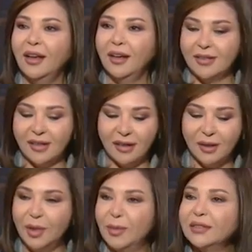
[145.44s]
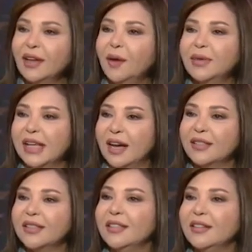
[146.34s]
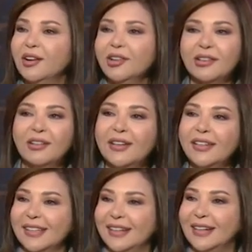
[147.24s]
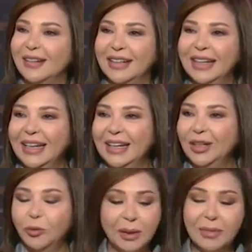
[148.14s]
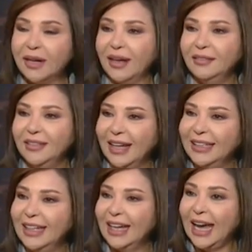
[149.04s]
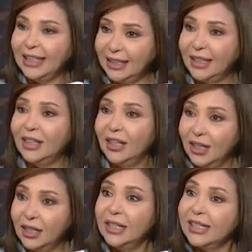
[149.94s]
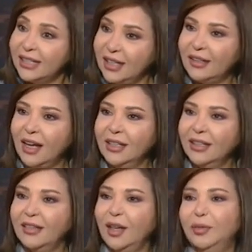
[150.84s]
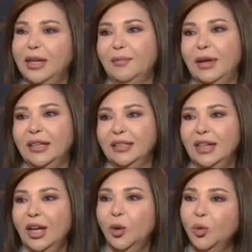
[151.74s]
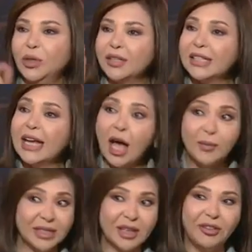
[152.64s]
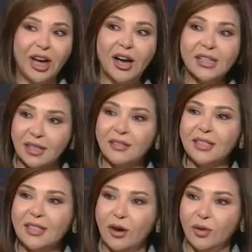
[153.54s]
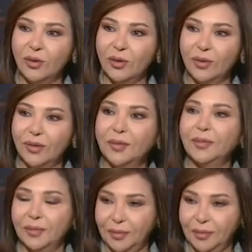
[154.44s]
اذا بمطعم اذا على الطياره اذا آه، وين ما كان يعني هيدي لذه هالكتاب كمان أي. ونصيحه بصفحه قصدتيها مزبوط